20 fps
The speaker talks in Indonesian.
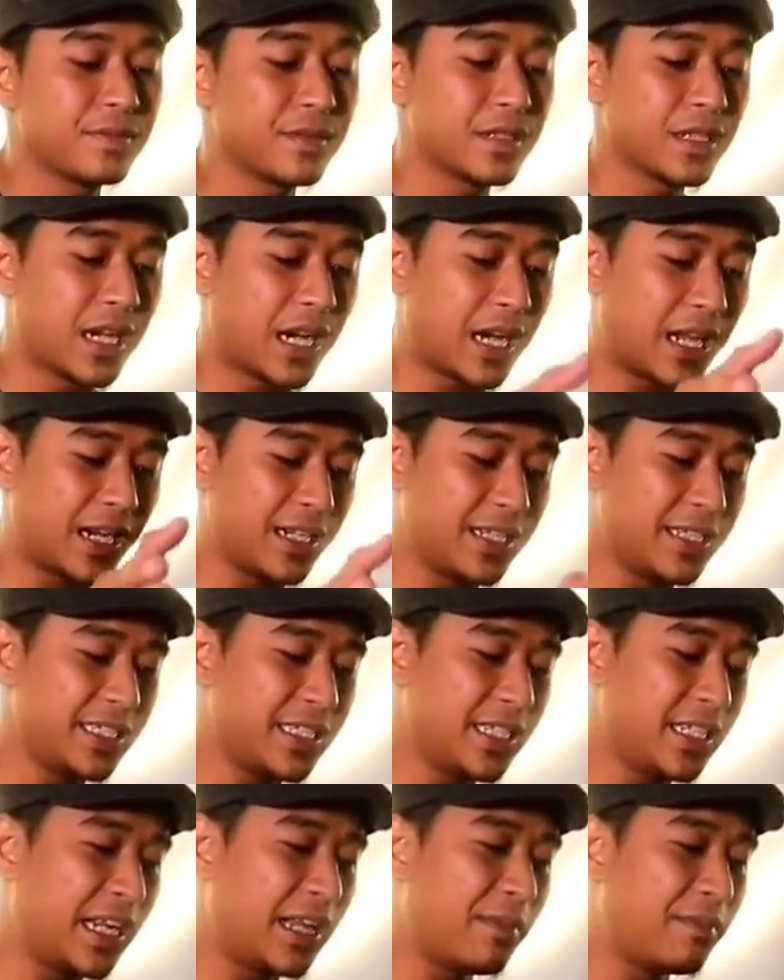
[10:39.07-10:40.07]
Hmm. Karena
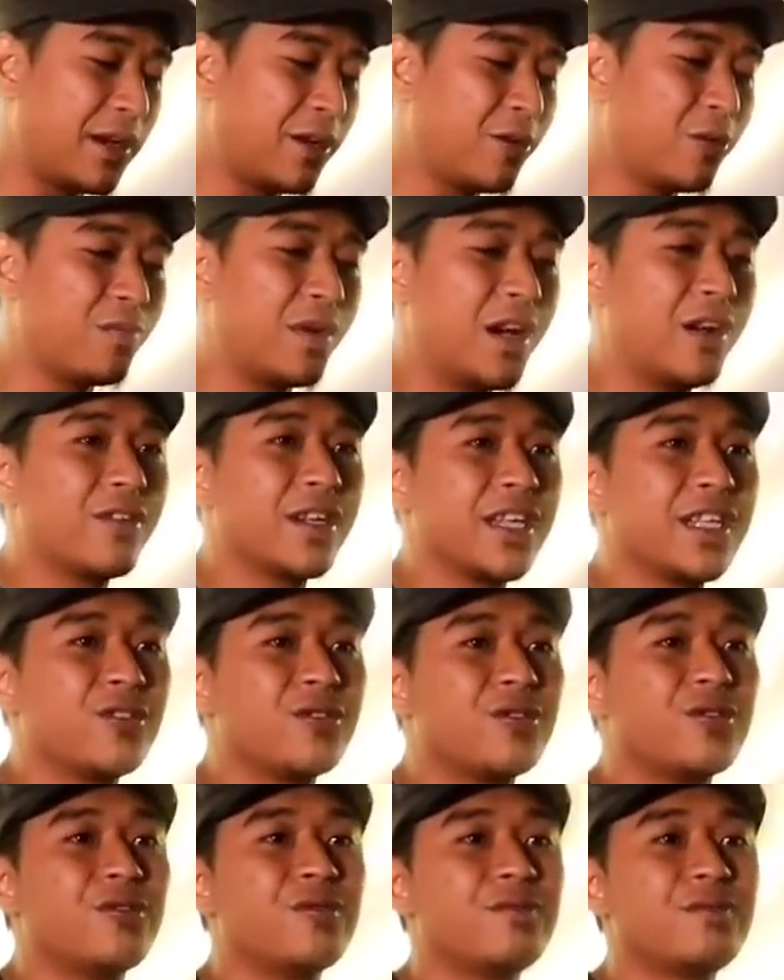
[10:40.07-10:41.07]
sinilah makhluk-makhluk
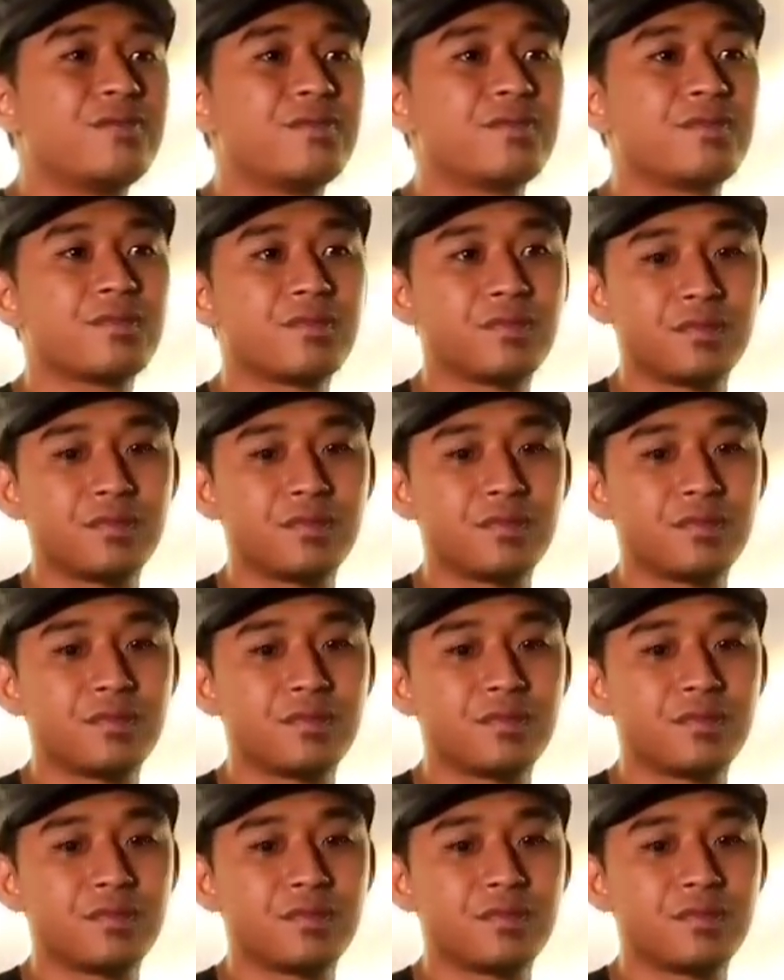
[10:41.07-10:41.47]
itu.